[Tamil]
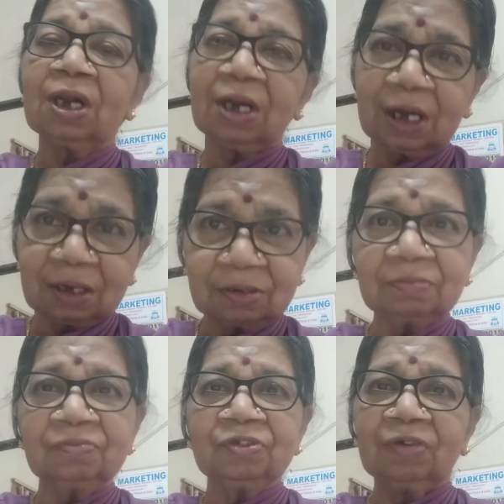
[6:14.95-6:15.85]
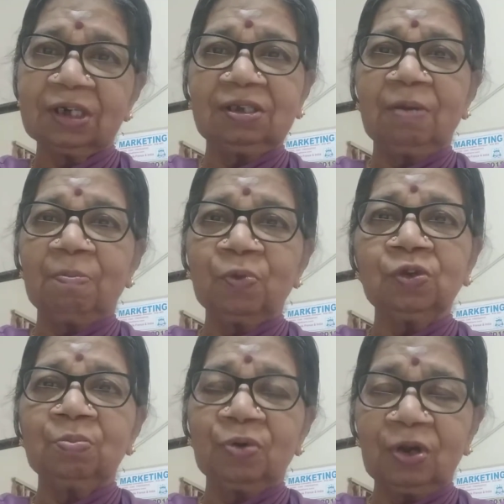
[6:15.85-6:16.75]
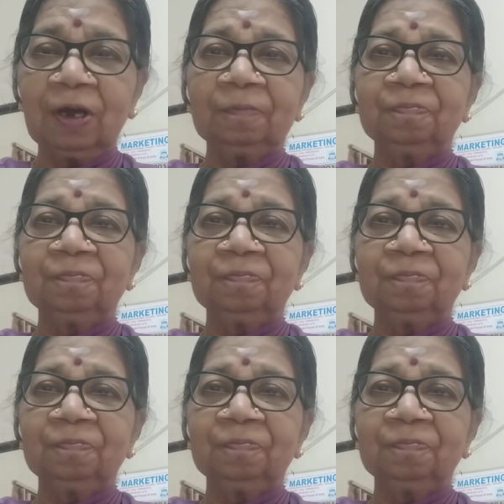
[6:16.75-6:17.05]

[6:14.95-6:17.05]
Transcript: எல்லாருக்கும் வருது எப்போதும் போல்